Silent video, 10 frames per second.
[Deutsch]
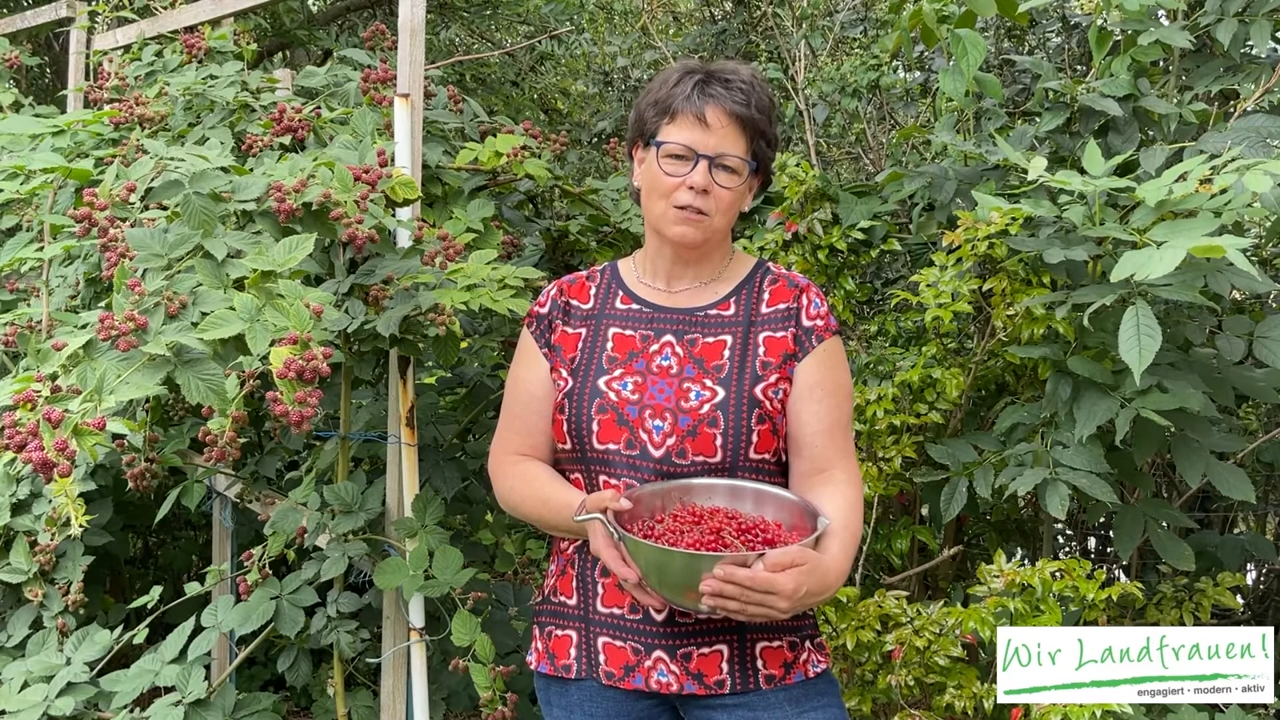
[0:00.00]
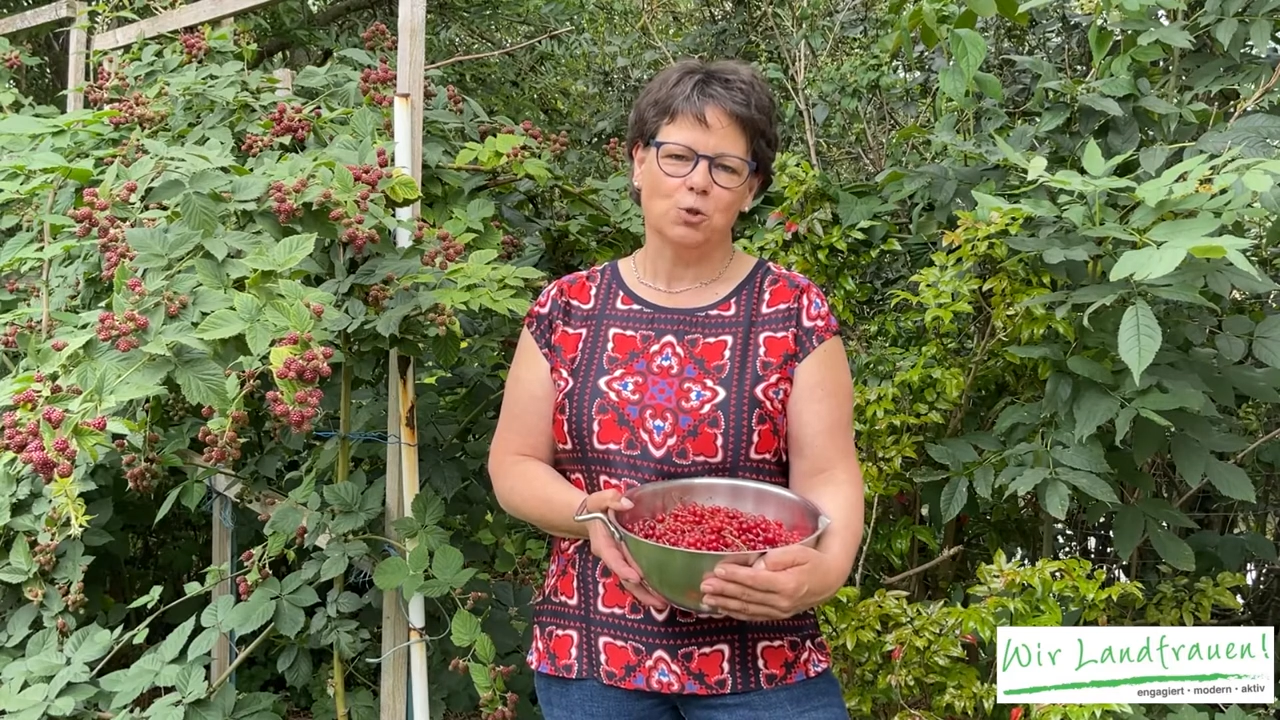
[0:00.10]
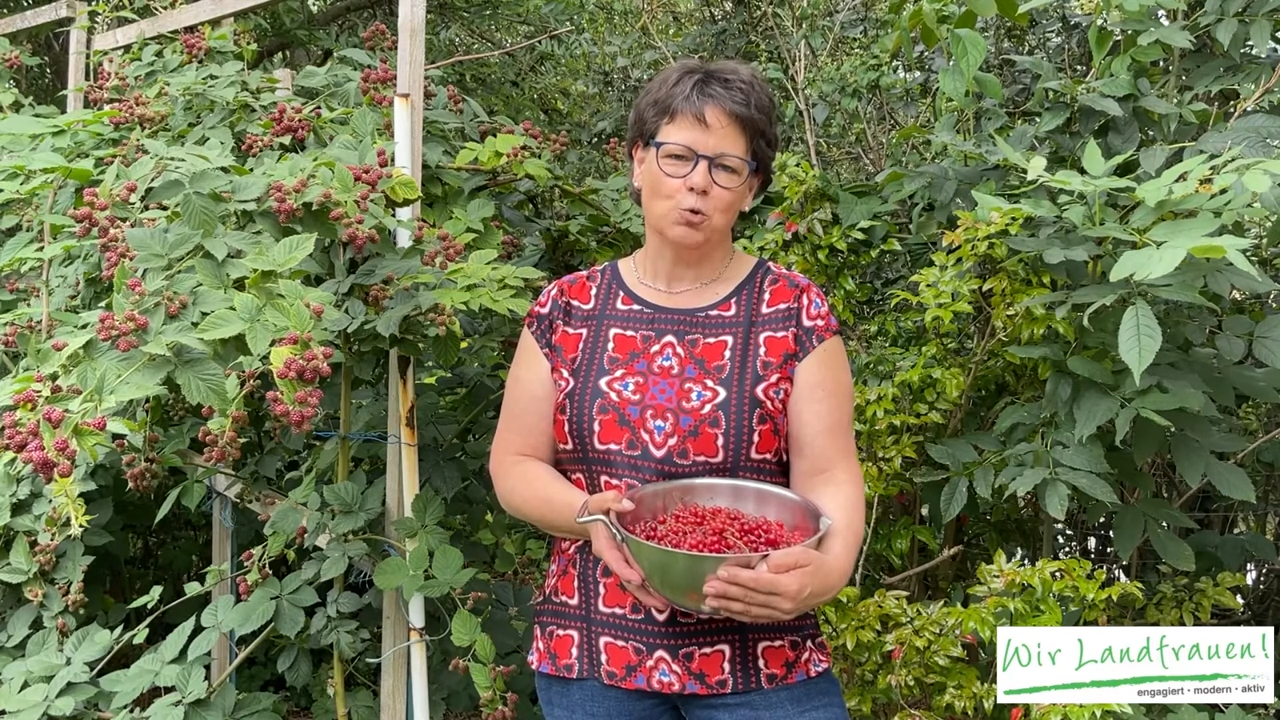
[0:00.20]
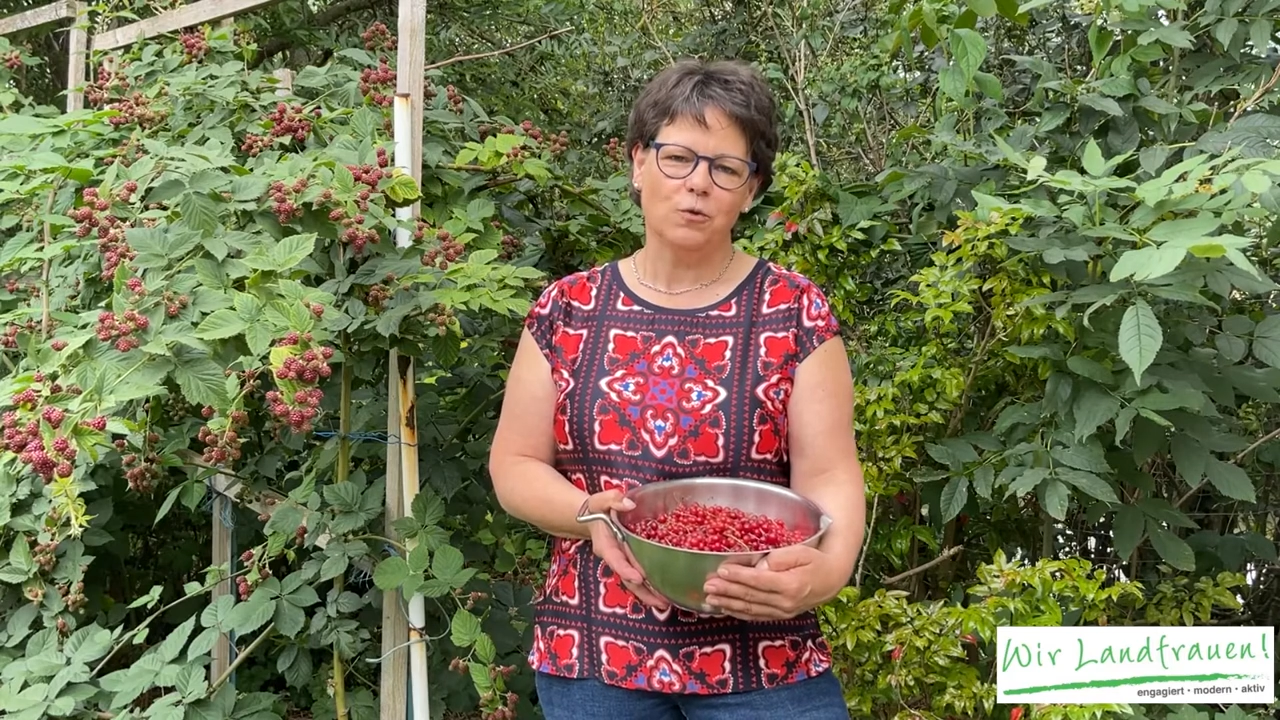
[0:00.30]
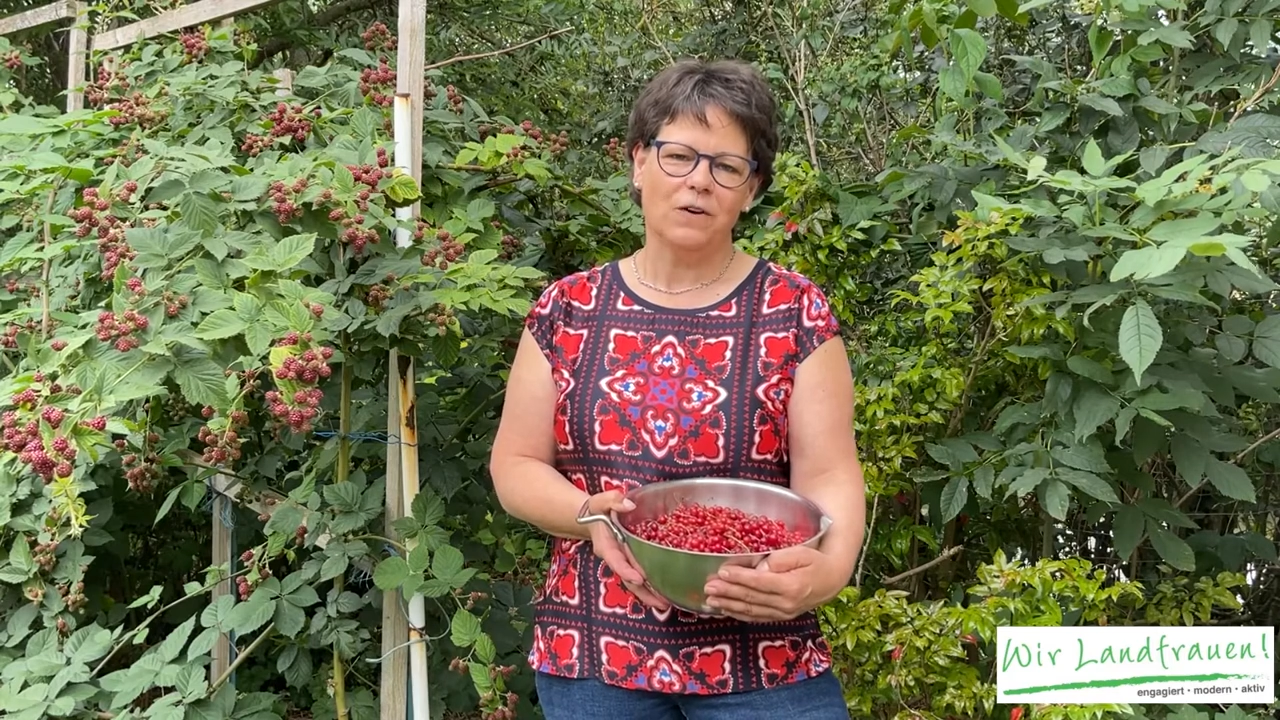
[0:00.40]

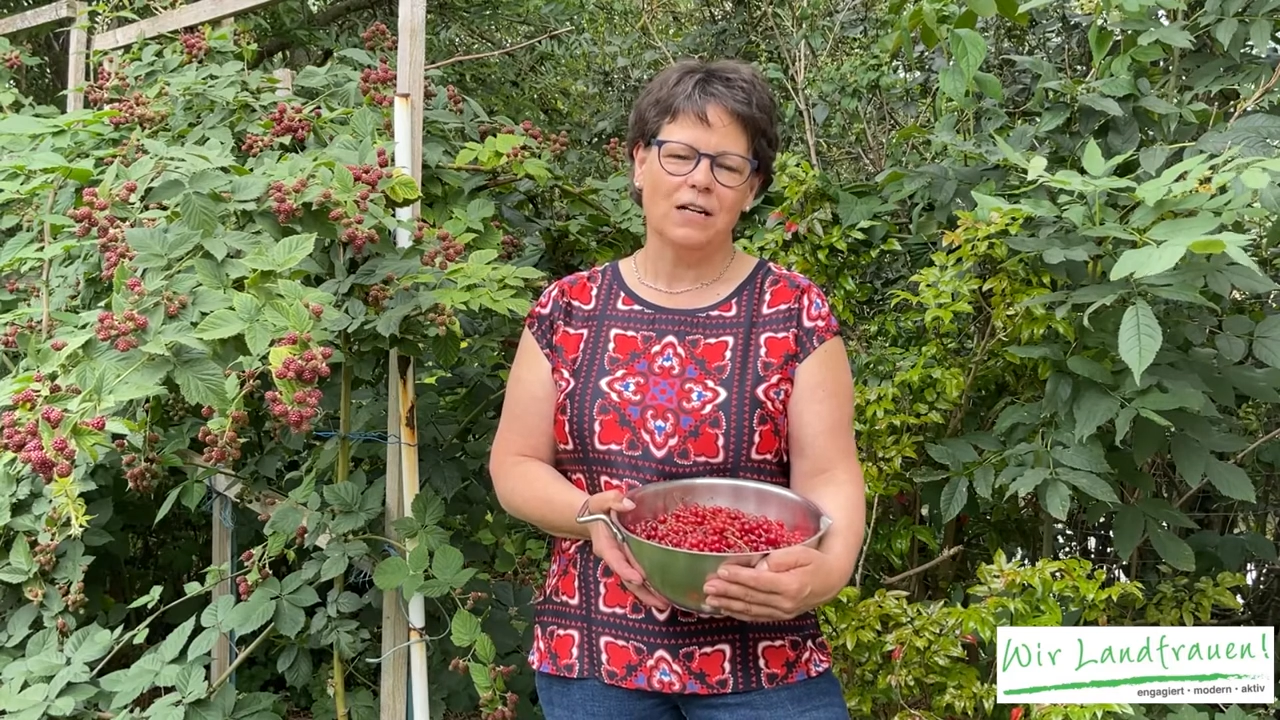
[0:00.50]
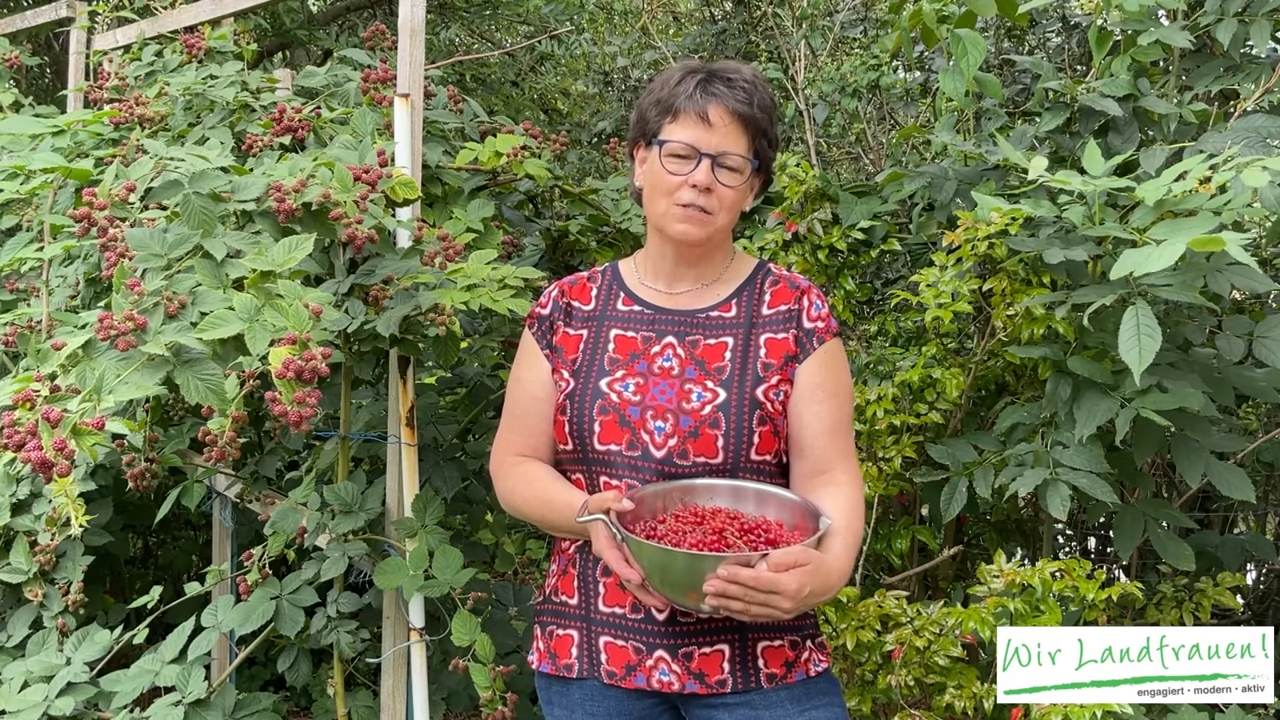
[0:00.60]
Schulfach